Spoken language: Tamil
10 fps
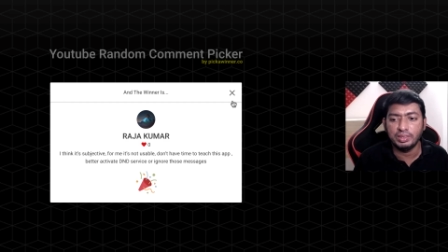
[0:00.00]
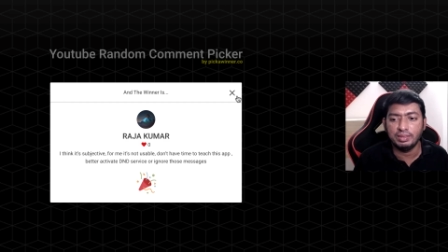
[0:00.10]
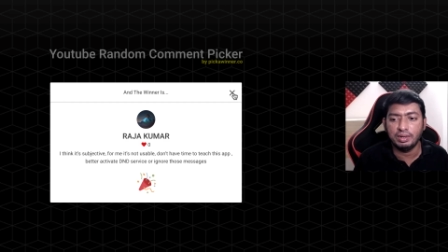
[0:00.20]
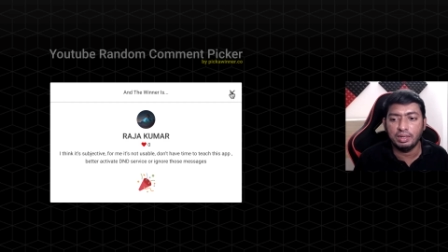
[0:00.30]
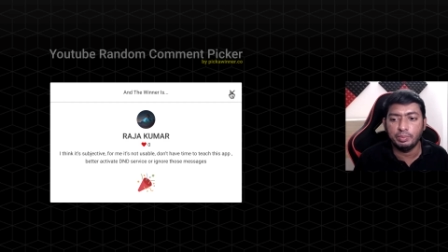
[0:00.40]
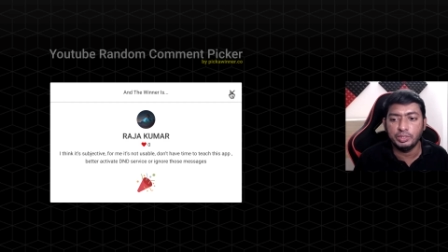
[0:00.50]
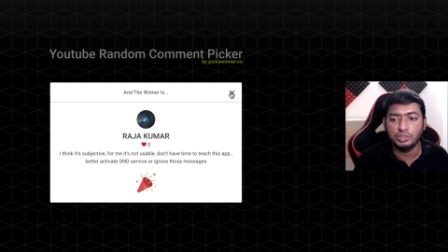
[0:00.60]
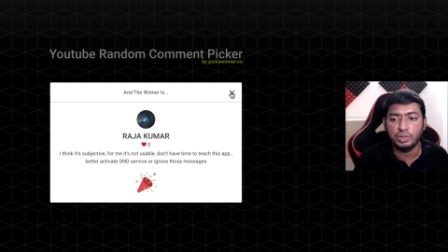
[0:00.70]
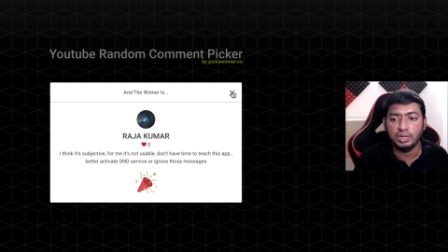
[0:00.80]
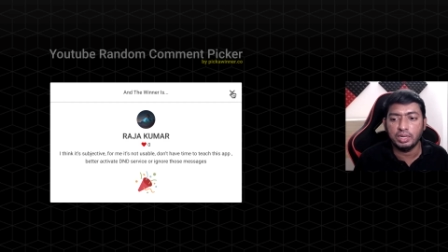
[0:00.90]
வந்ததில்லை
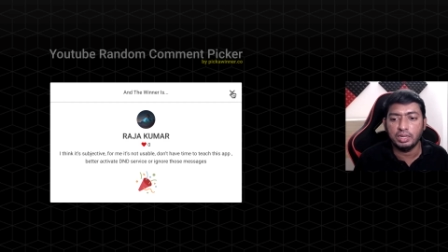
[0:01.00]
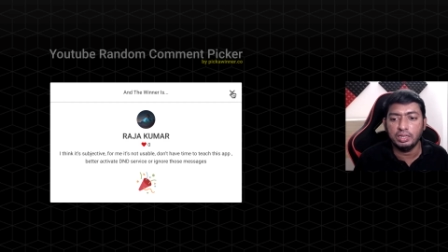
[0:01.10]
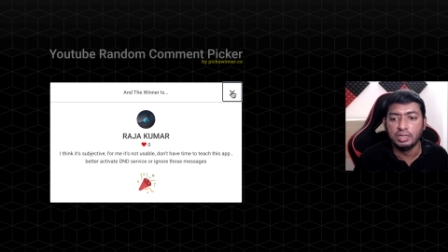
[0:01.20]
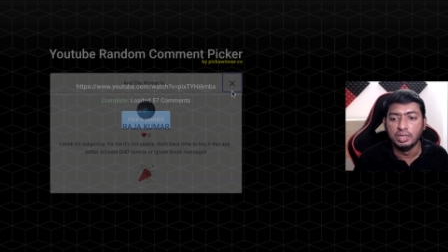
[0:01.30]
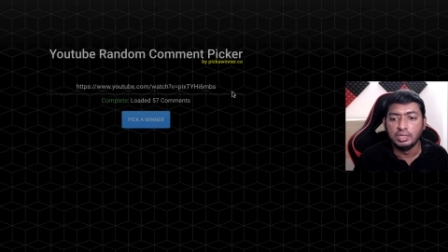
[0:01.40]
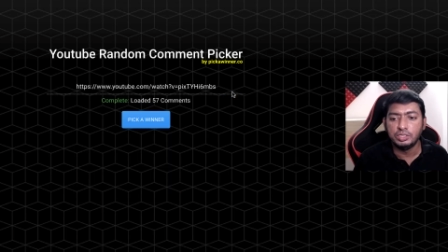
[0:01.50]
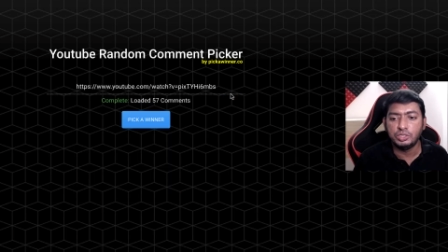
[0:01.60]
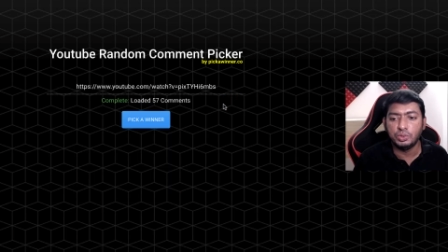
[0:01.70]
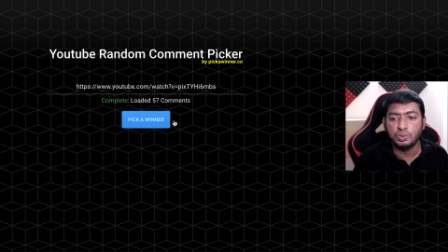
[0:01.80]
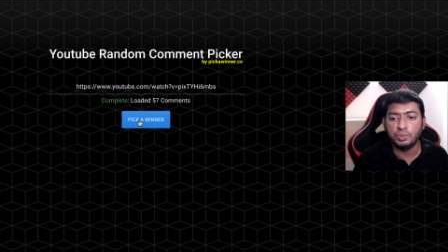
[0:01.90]
அப்படின்னு சொல்லியிருக்காரு
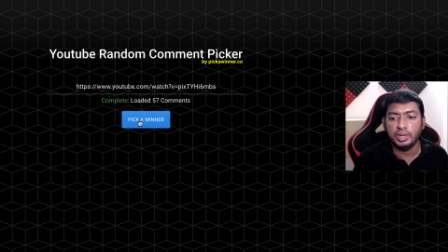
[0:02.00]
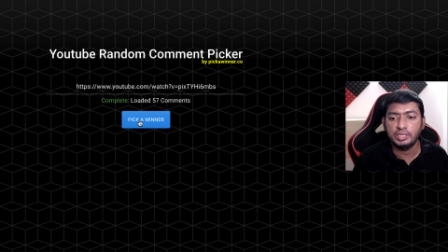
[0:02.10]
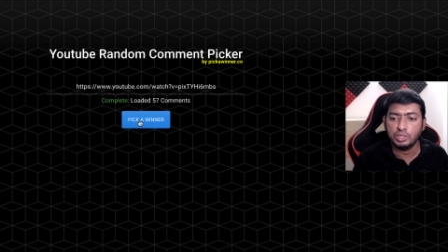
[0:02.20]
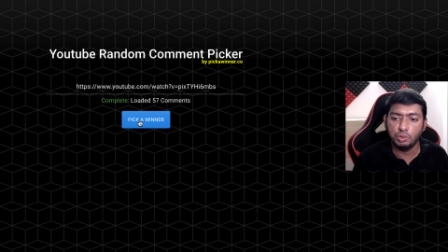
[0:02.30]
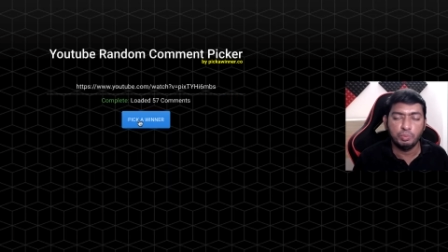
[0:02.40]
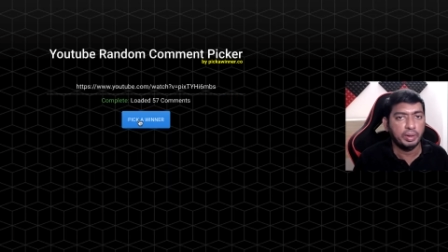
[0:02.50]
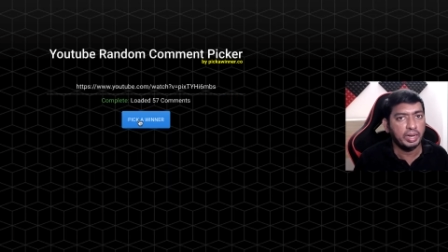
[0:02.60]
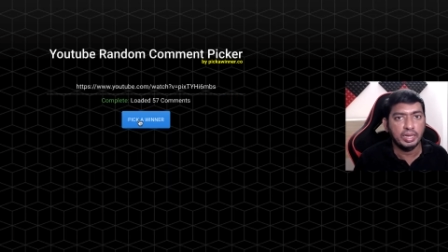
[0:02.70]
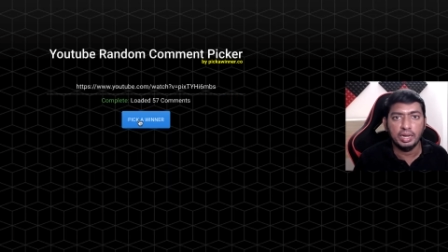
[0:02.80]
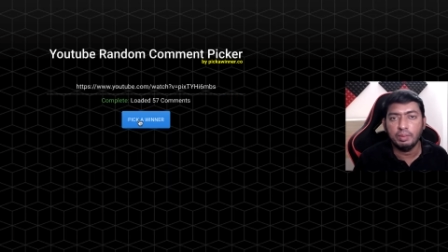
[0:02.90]
ஸோ எக்ஸ்க்ளூட்
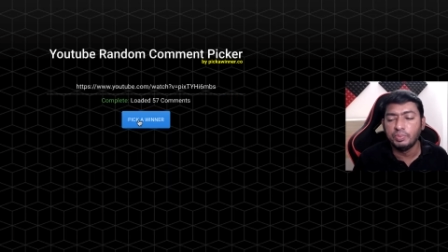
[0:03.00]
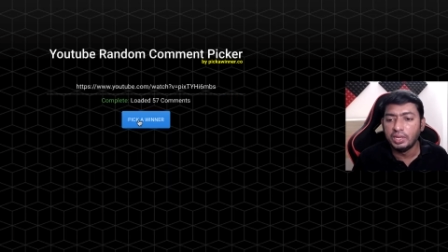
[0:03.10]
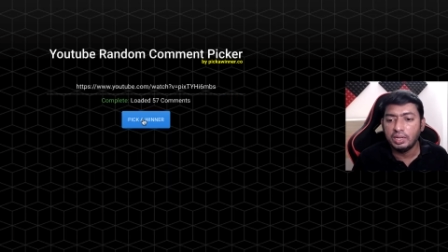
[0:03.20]
பண்ணிக்கலாம்